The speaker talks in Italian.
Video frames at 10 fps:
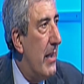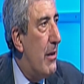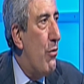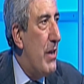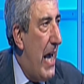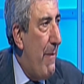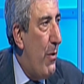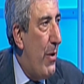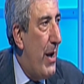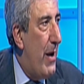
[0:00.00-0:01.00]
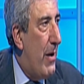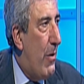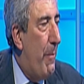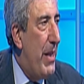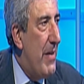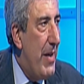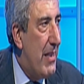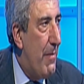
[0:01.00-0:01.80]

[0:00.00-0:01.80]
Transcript: droghiamo eh, completamente il